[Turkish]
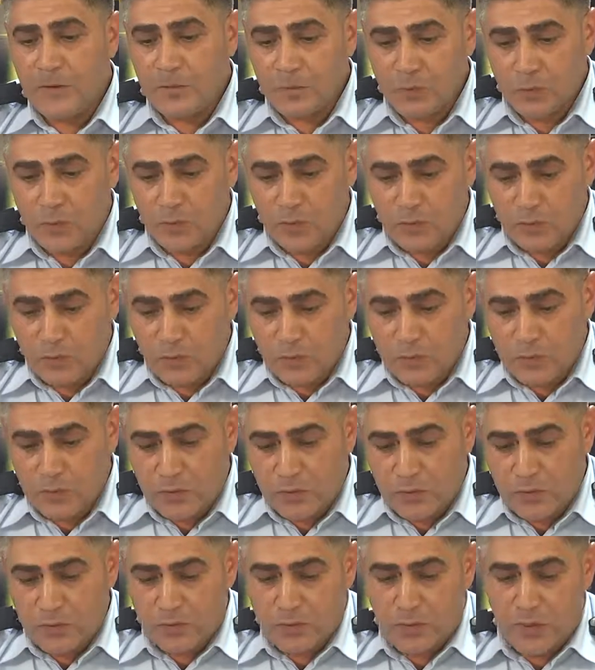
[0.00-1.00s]
Bugün
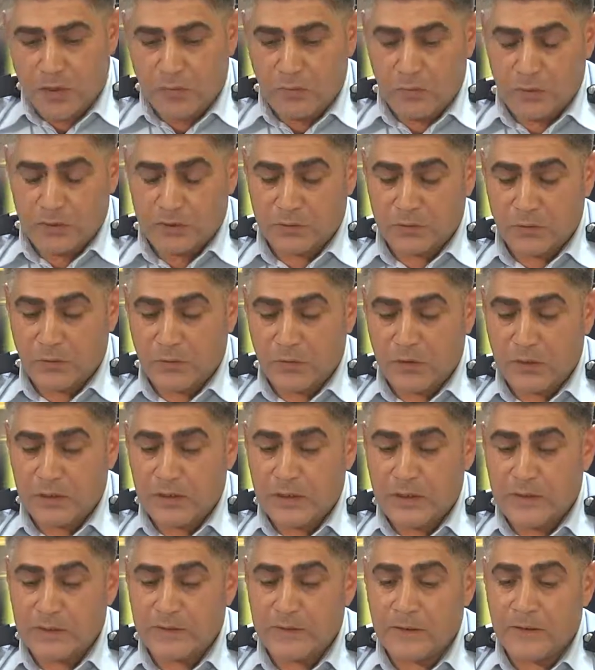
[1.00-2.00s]
e, en basit
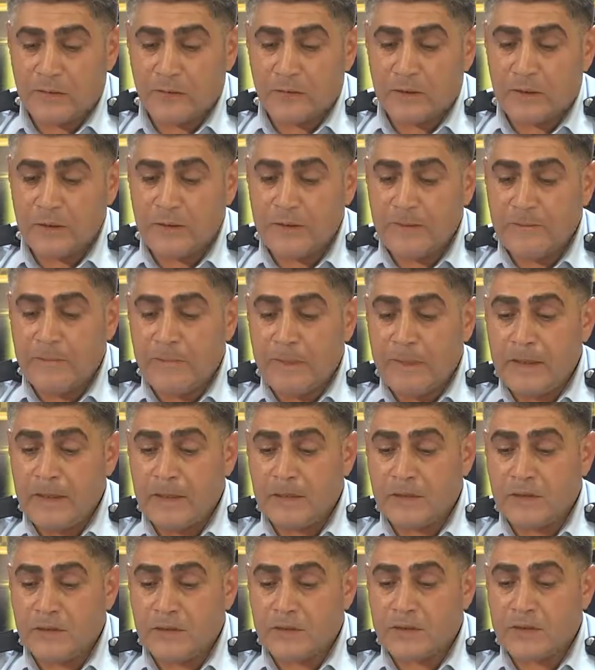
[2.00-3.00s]
örneklerinden biri
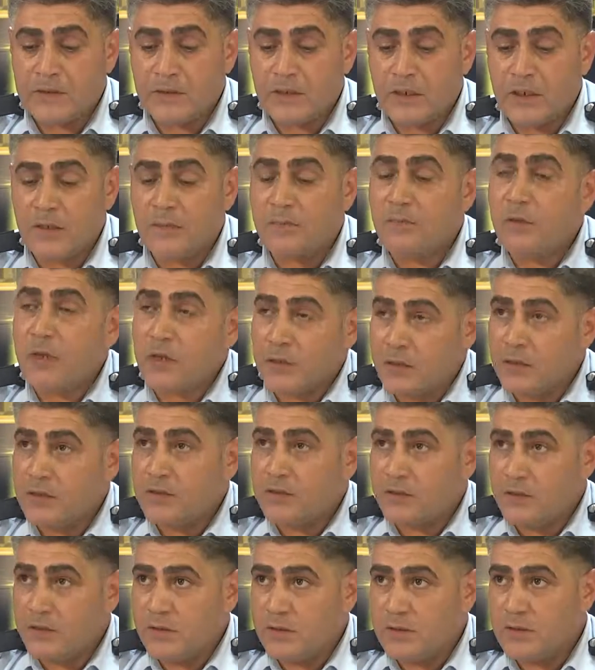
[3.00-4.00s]
ikinci sıraya park
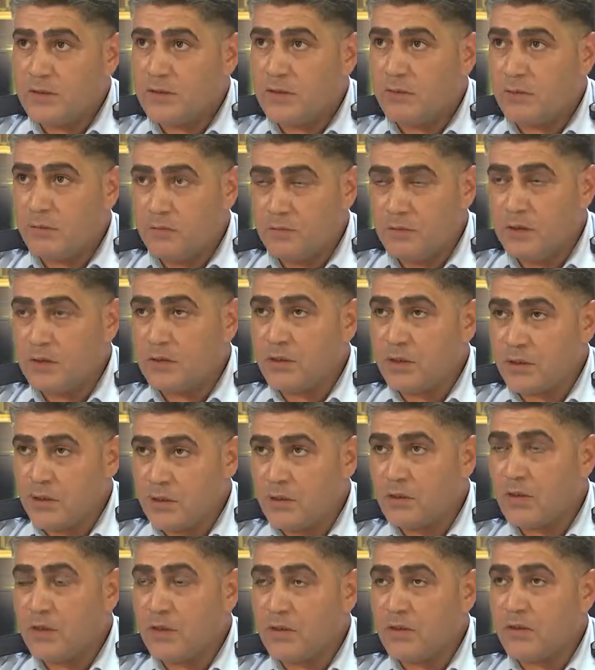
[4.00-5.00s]
ettiğiniz zaman bir
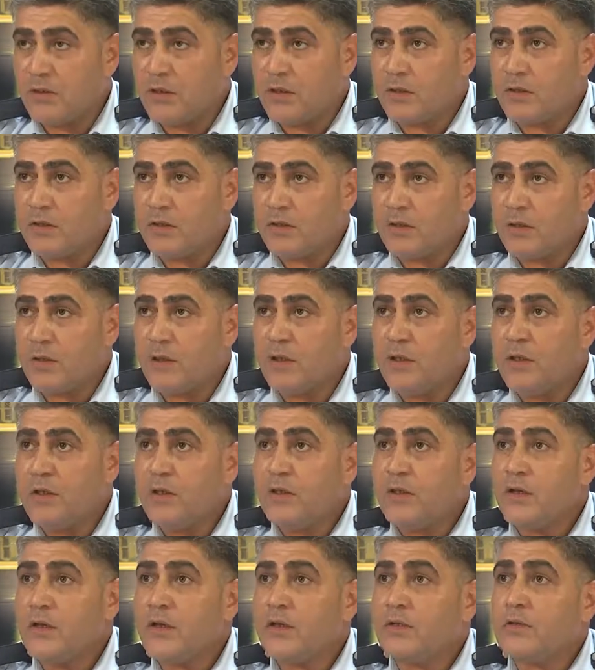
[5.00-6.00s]
dakika, iki dakika
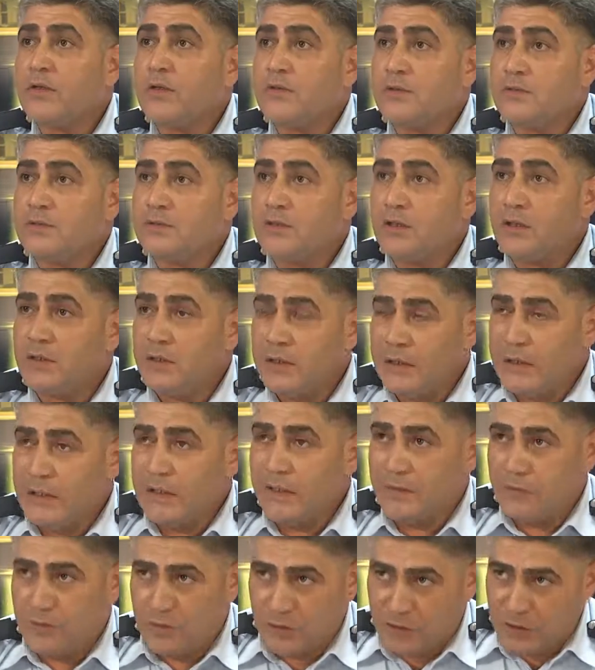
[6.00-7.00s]
arkanızda
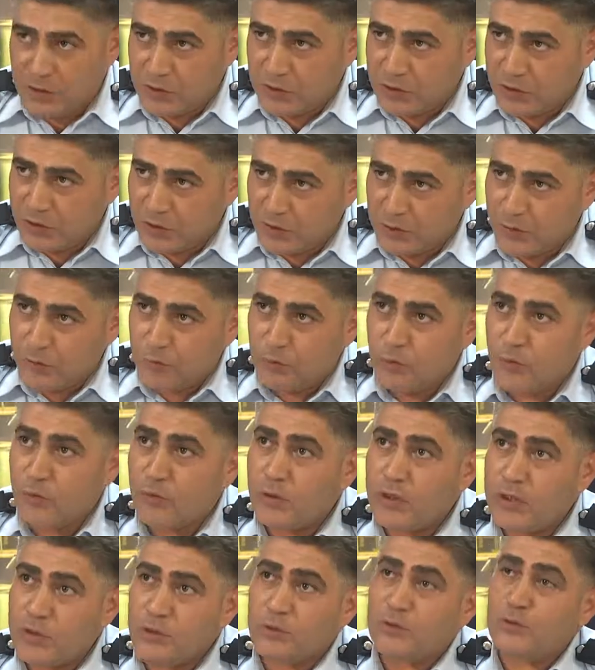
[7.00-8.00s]
gelen iki şeritli yol
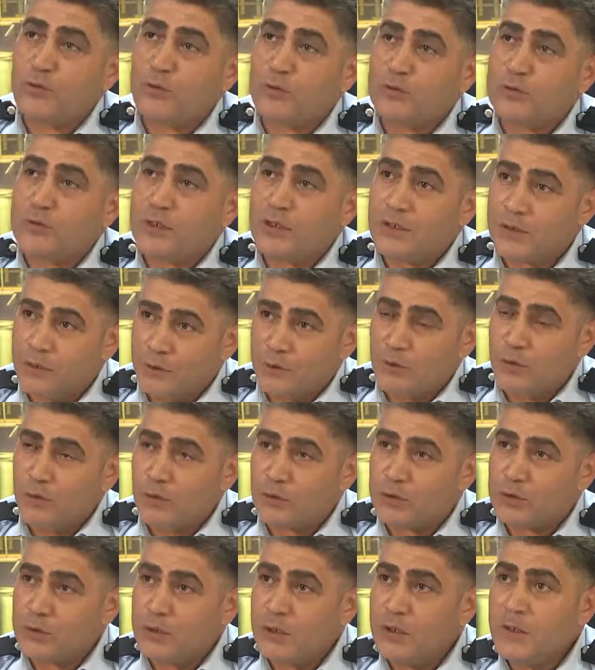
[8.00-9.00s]
geçiyorsa,
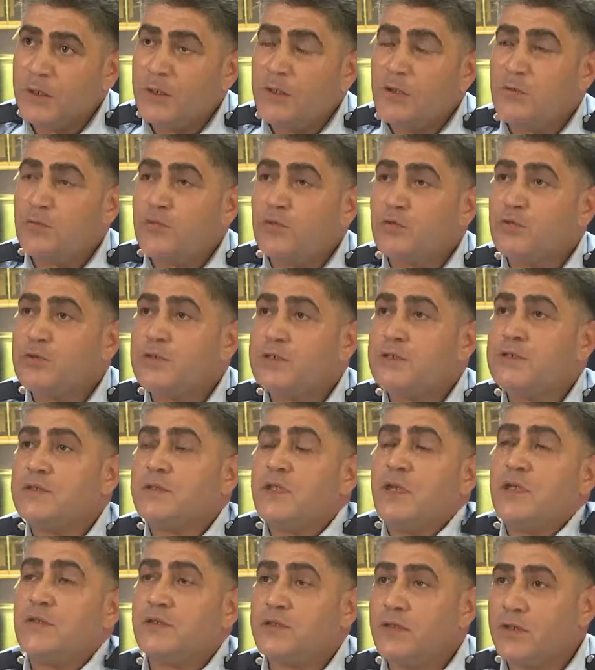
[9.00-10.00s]
gidiyorsa bunu siz
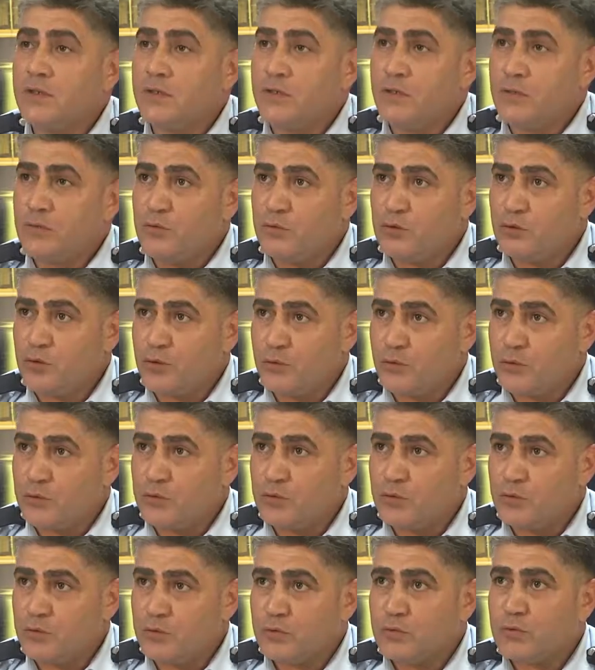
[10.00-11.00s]
tek şeride
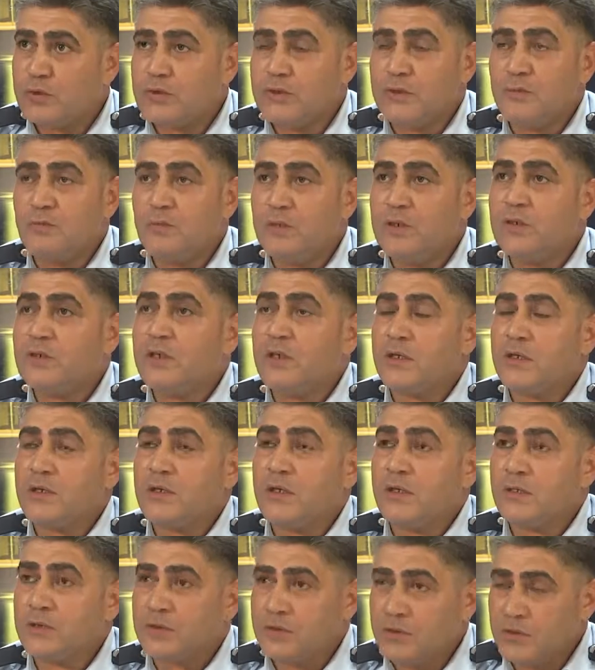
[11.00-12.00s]
düşürüyorsunuz. Sizin bir
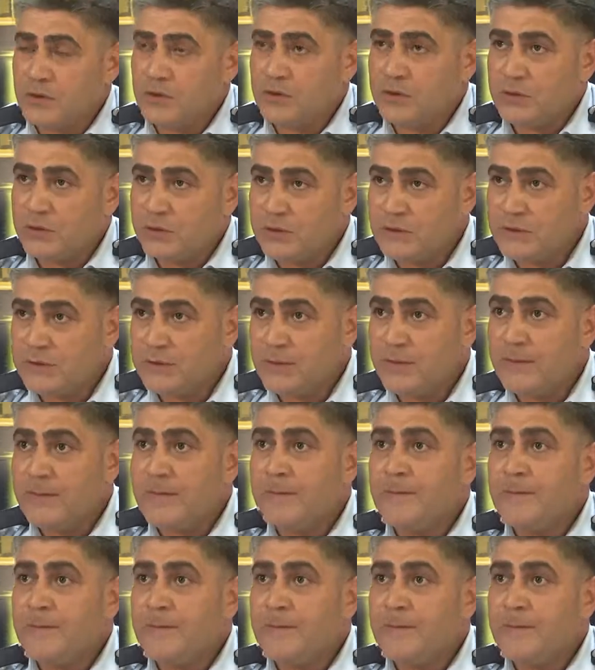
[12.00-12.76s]
dakikalık işiniz